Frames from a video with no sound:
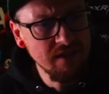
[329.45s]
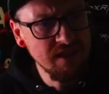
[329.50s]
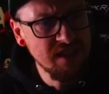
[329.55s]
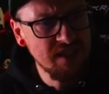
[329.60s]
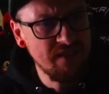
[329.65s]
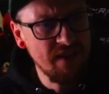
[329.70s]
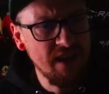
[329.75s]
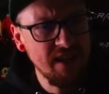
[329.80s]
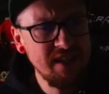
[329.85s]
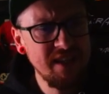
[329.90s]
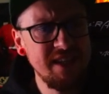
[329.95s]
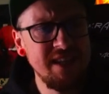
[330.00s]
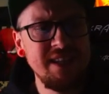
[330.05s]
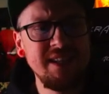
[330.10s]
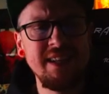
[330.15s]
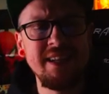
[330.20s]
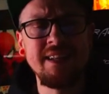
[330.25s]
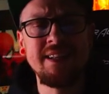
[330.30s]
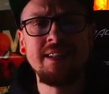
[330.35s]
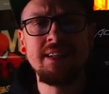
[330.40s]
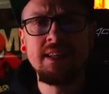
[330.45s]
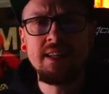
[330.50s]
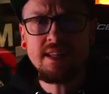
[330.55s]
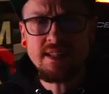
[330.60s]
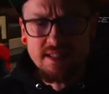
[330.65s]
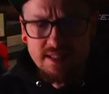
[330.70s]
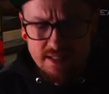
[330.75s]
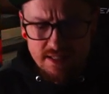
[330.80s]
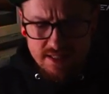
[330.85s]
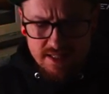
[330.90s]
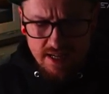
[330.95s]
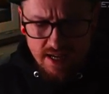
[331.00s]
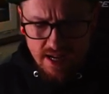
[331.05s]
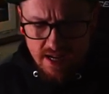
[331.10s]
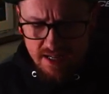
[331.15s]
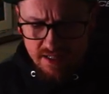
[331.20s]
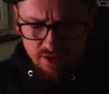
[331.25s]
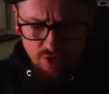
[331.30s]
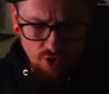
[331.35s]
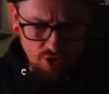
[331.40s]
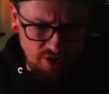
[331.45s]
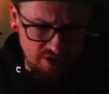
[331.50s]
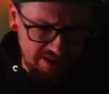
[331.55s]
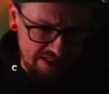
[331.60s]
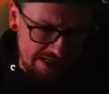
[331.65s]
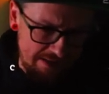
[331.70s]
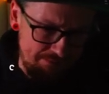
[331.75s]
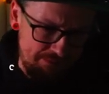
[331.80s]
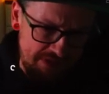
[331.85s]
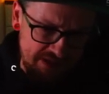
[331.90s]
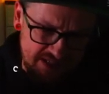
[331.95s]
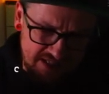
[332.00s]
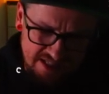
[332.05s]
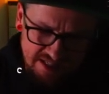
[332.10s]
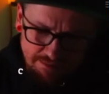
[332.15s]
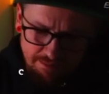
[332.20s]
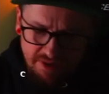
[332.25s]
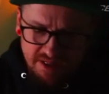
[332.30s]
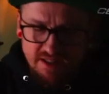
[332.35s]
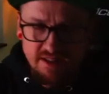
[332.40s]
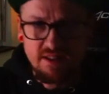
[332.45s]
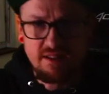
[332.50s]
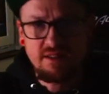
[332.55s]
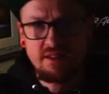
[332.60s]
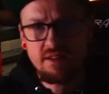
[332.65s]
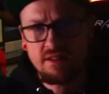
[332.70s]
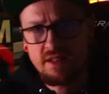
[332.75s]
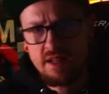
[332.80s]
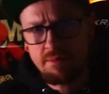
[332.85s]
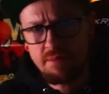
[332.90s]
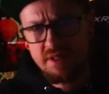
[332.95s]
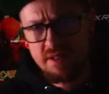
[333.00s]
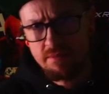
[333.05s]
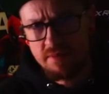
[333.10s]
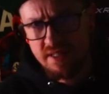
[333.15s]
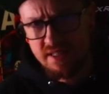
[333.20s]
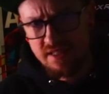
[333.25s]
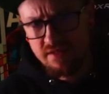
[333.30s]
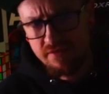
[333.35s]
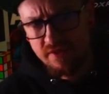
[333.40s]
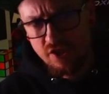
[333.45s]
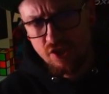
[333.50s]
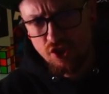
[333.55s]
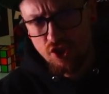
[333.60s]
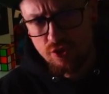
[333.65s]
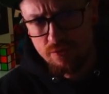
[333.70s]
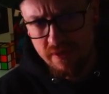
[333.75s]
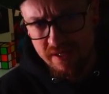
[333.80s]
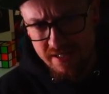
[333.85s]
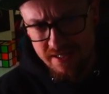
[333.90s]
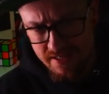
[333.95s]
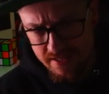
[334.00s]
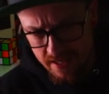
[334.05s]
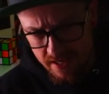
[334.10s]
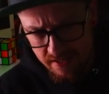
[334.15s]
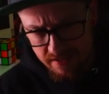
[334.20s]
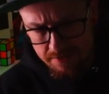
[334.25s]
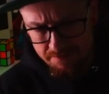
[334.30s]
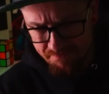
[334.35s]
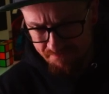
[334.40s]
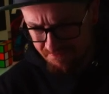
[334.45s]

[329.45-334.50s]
Ich werde in den nächsten Tagen euch ein Paket präsentieren, habe ich im letzten Video schon mal gesagt